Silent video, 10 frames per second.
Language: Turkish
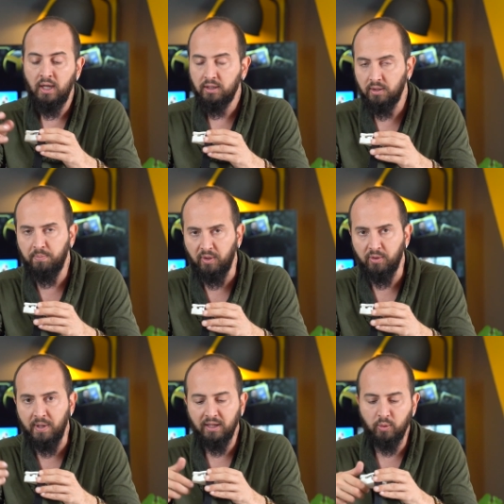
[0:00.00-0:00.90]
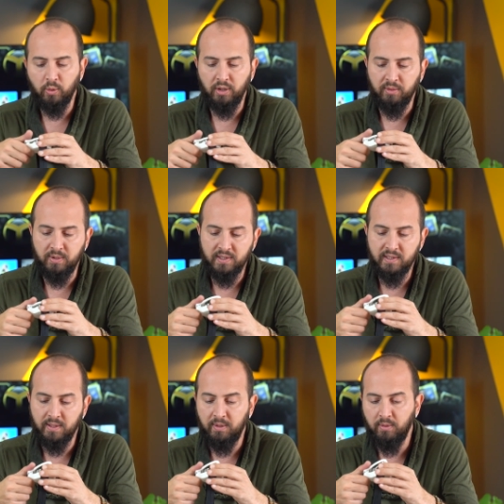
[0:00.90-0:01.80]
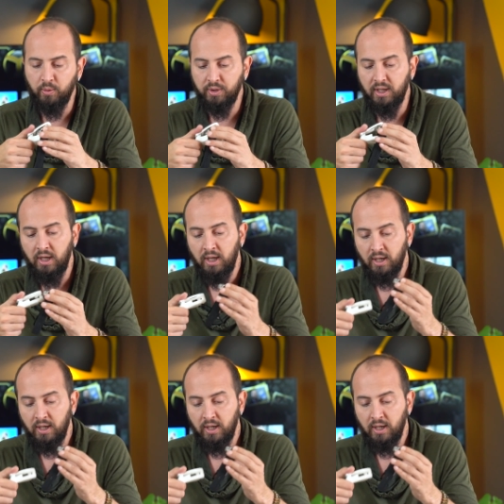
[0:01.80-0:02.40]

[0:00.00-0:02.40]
Tabi powerbank de kullanabilirsiniz Hemen onu da